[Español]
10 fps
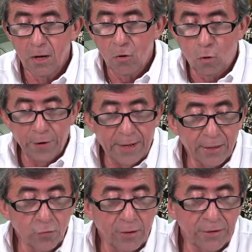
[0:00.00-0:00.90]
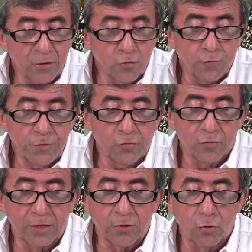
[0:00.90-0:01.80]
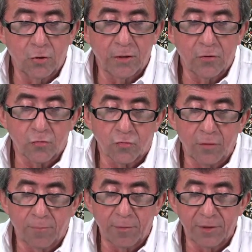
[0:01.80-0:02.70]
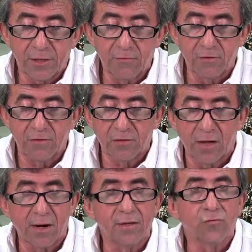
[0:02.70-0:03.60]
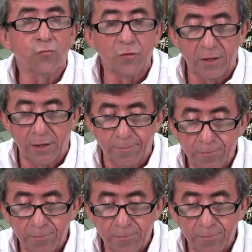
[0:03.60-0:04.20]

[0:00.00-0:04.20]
orar durante los oficios católicos o simplemente visitarla en su día.